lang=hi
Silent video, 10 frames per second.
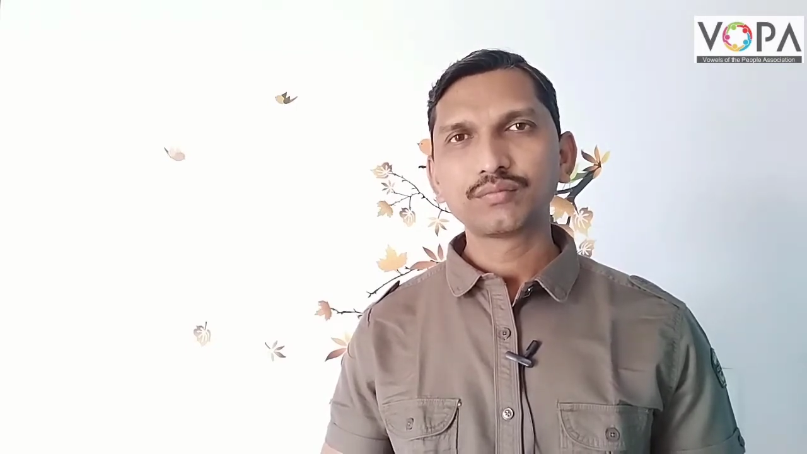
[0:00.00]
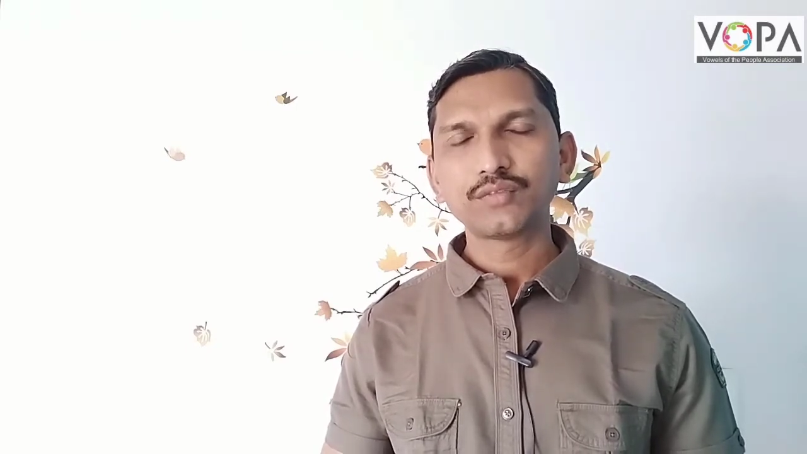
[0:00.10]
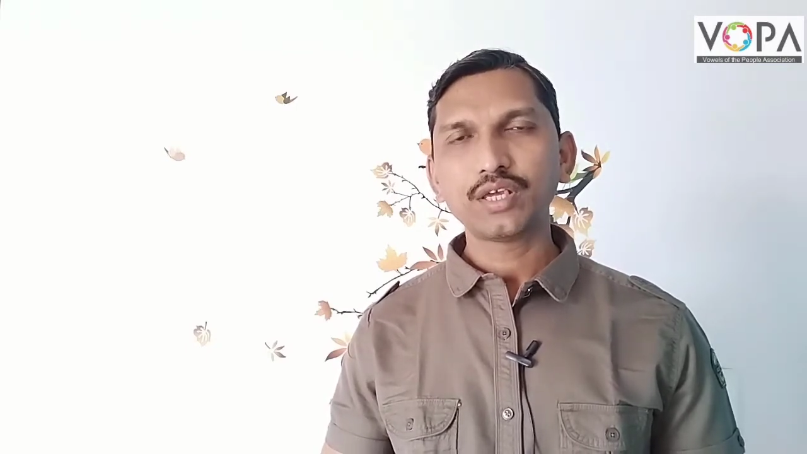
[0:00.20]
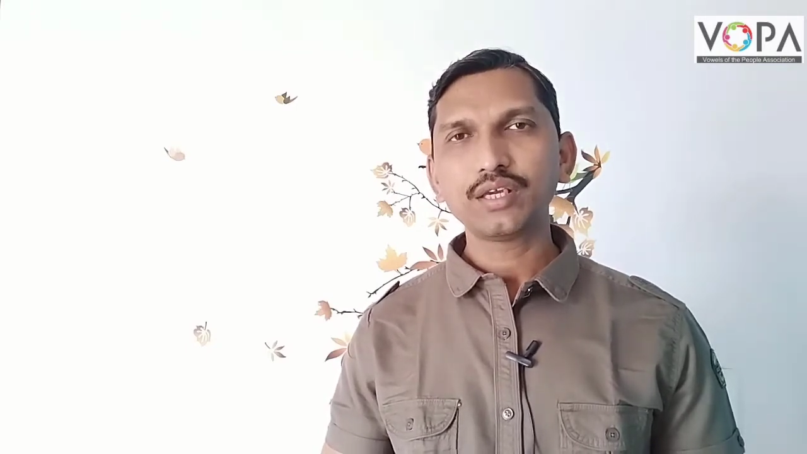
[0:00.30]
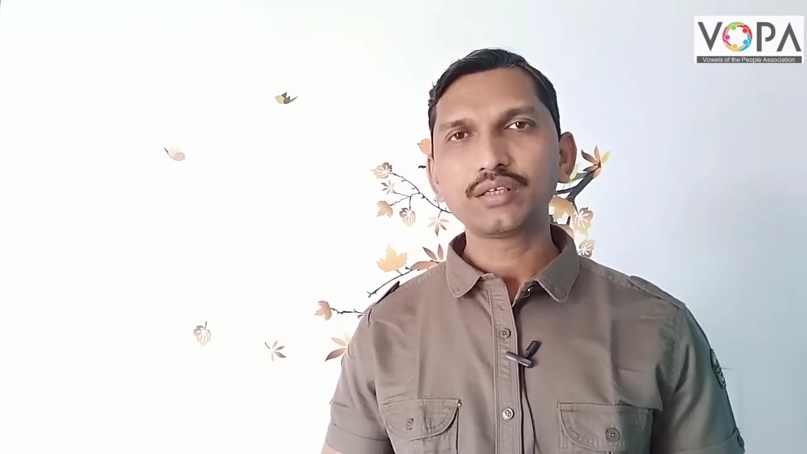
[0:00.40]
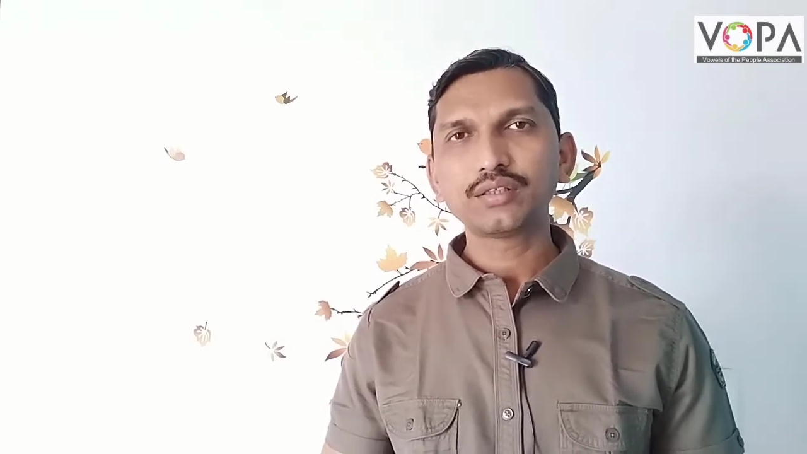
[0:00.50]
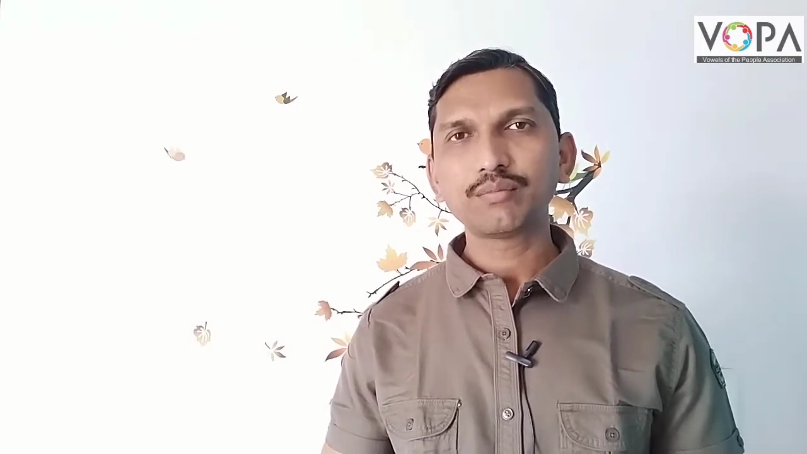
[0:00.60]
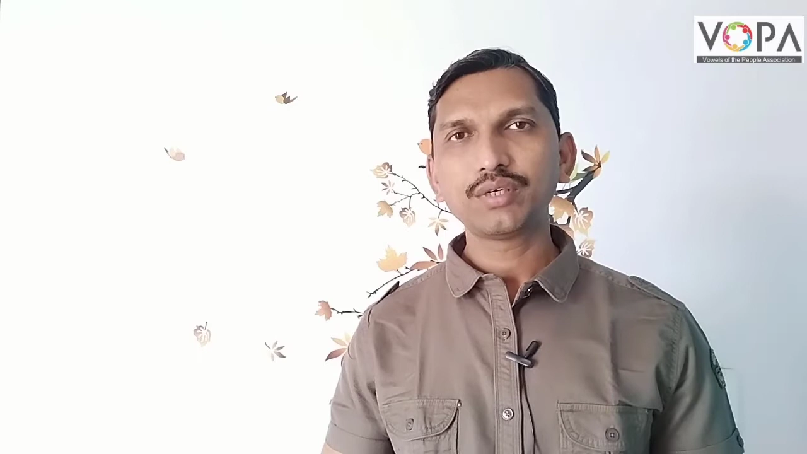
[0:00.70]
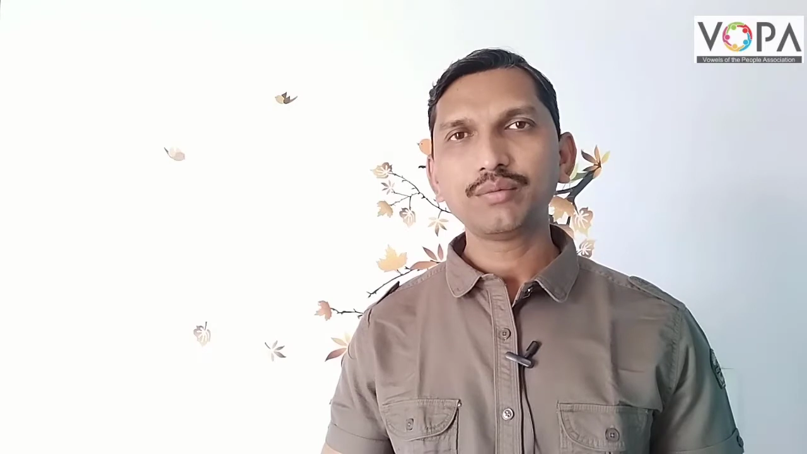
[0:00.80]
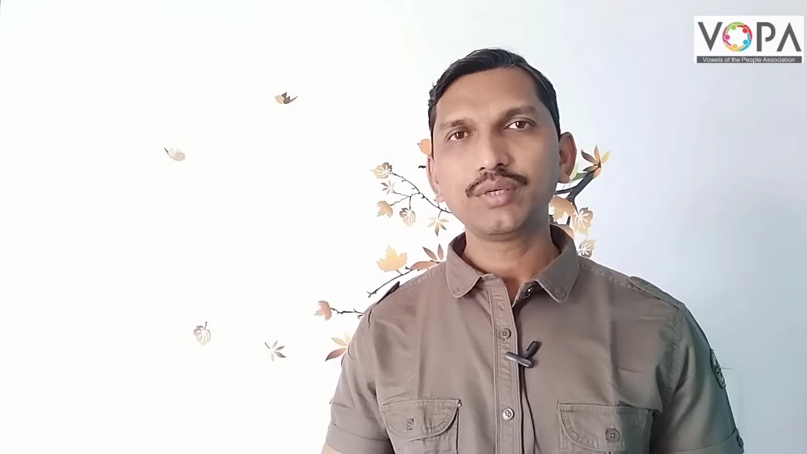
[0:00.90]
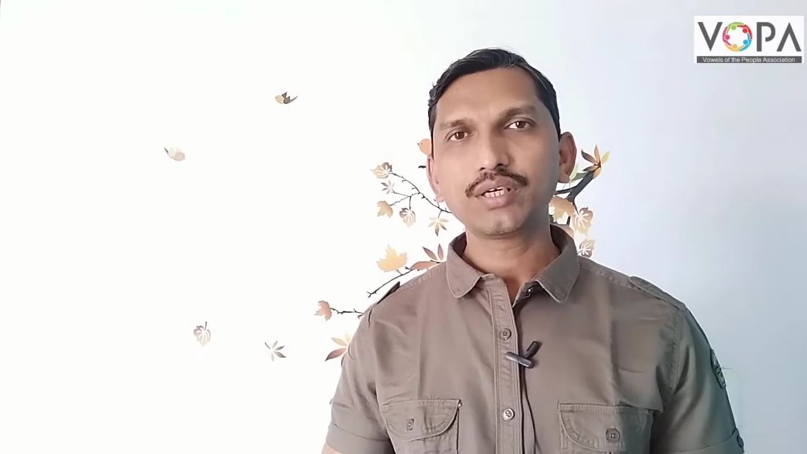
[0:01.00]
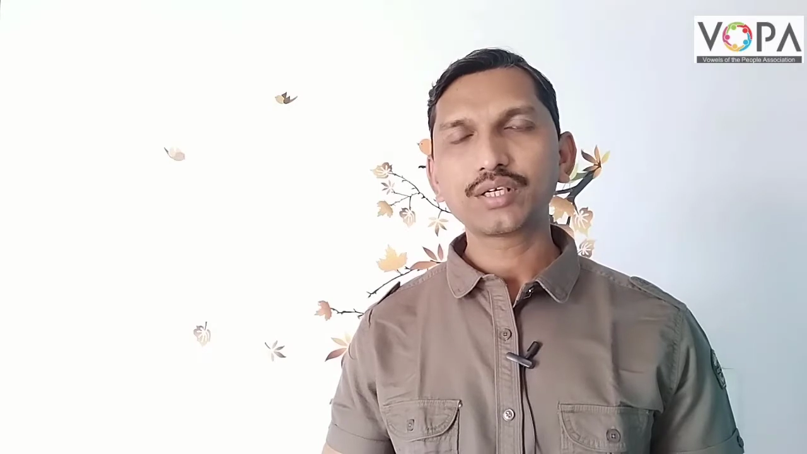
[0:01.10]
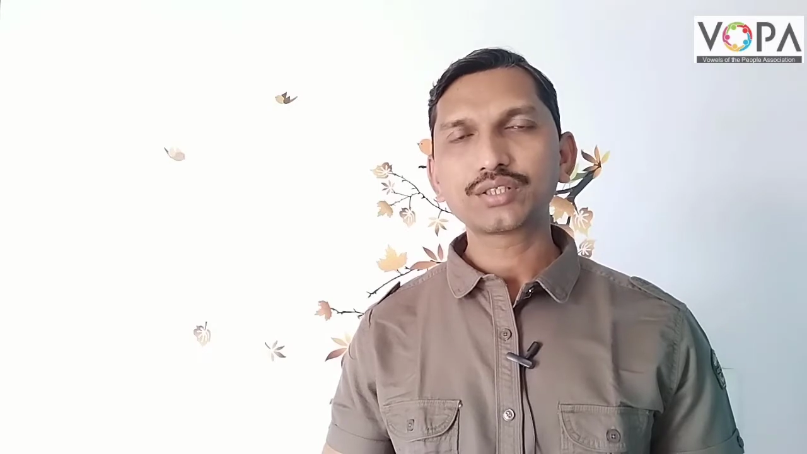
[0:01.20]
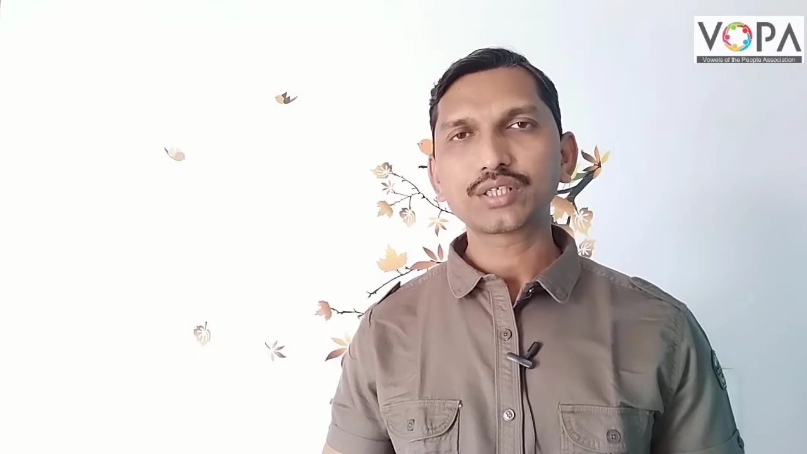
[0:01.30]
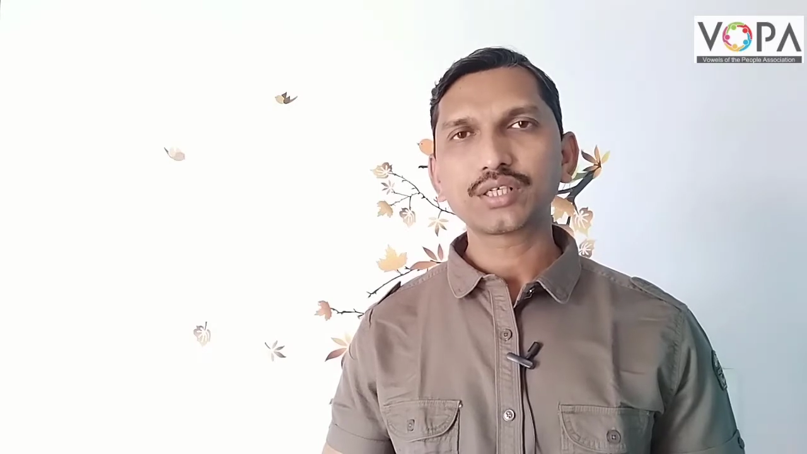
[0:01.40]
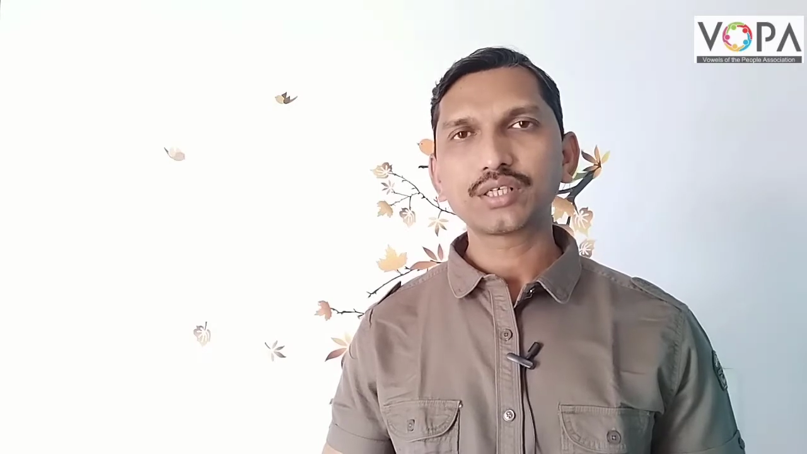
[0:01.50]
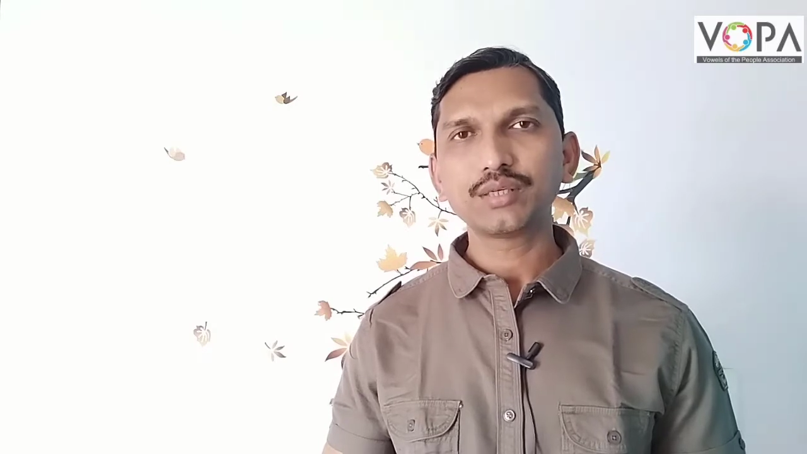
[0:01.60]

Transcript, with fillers: एक दमड़ी भी खर्च करने